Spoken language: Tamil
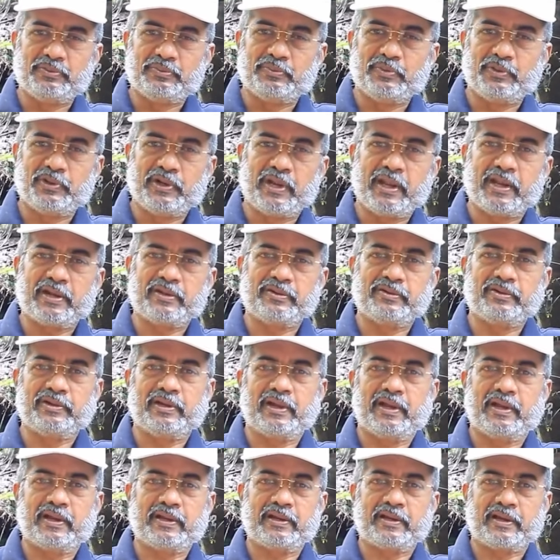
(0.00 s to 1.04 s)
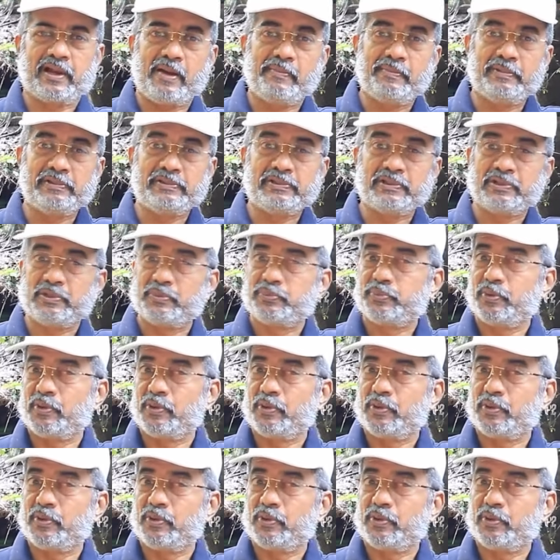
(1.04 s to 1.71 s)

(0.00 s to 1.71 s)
முன்னேறணும்னா கிராமத்துக்கு